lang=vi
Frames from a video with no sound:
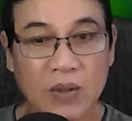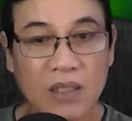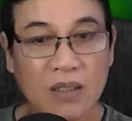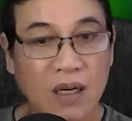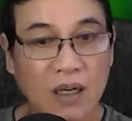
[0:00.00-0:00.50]

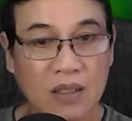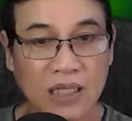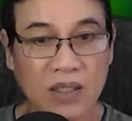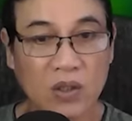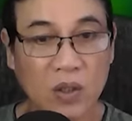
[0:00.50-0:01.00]
đứng ho
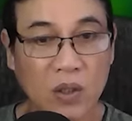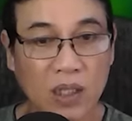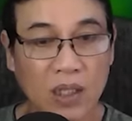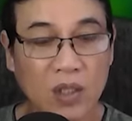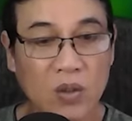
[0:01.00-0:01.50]
sặc sụa,
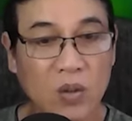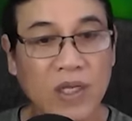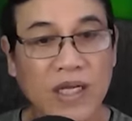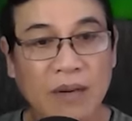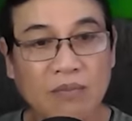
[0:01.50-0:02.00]

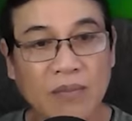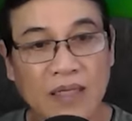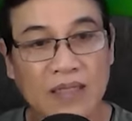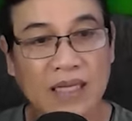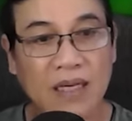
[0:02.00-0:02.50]
cúi gằm mặt
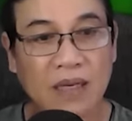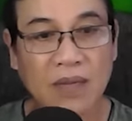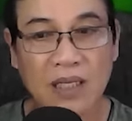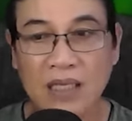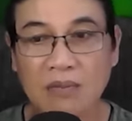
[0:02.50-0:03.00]
tránh ánh
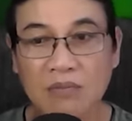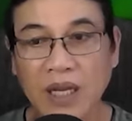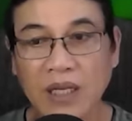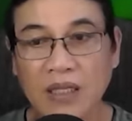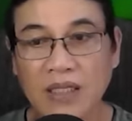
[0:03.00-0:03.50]
mắt sắc
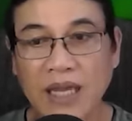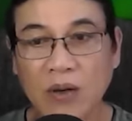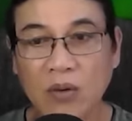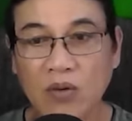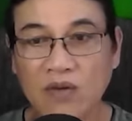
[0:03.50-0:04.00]
bén như
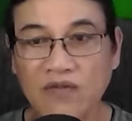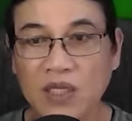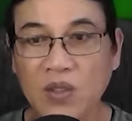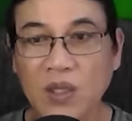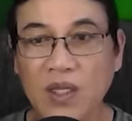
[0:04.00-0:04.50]
dao của Việt
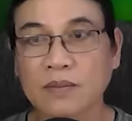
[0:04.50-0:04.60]
Duy.